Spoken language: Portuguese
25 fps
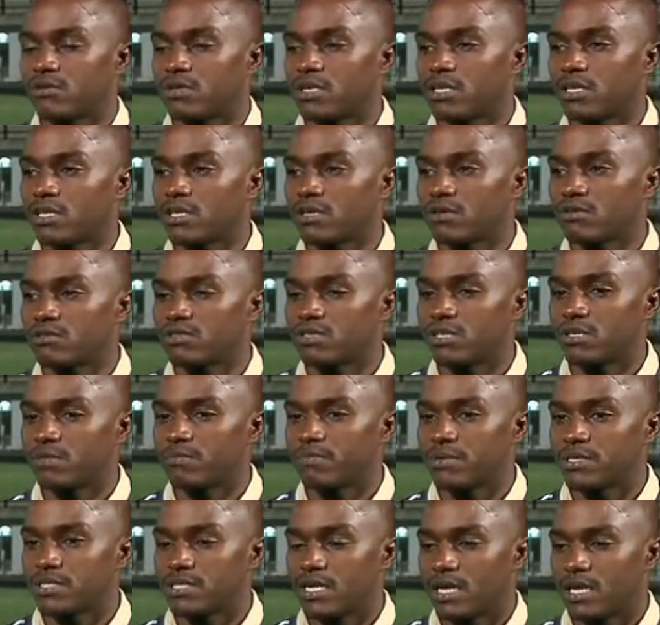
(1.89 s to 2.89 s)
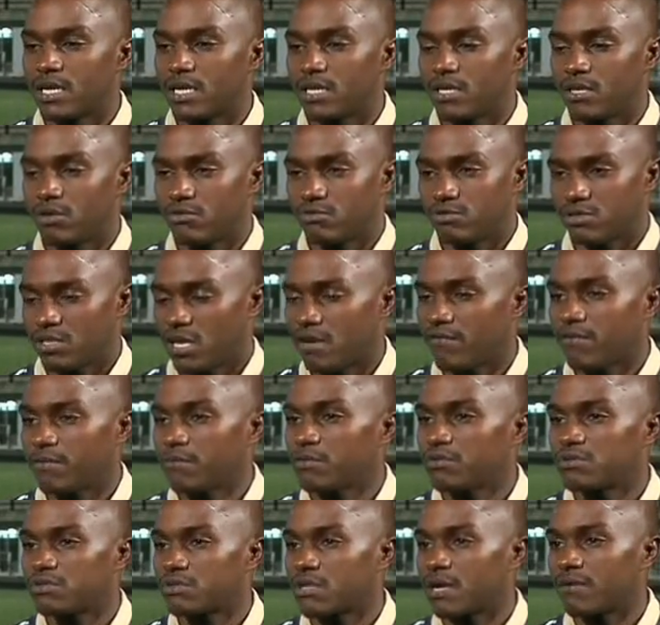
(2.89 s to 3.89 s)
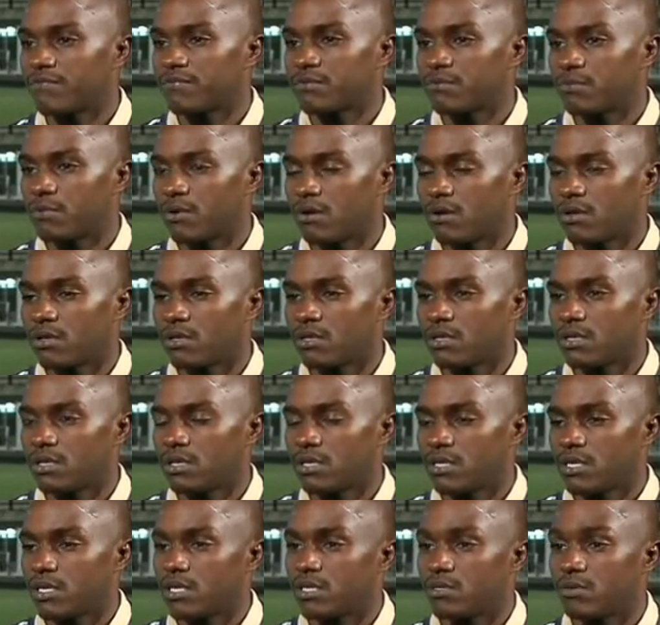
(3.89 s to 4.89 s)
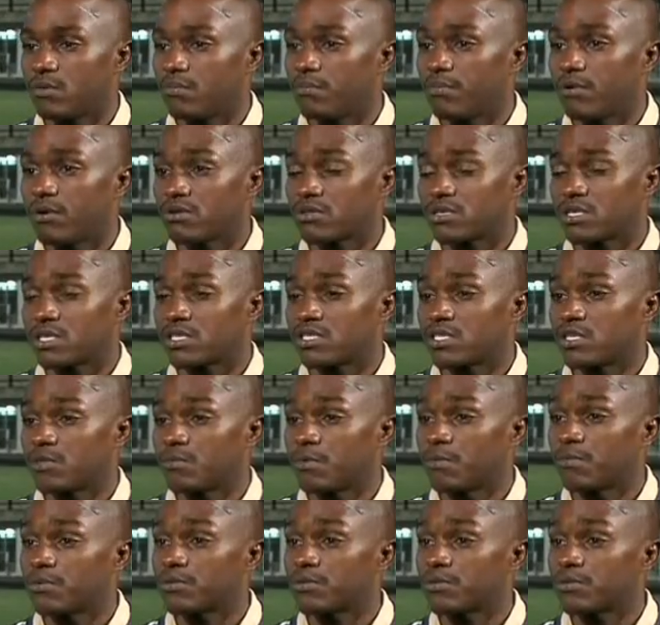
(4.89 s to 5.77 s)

aquilo que eu lhes de passar é que eu gostava muito de jogar futebol e que não posso, que eles têm então uma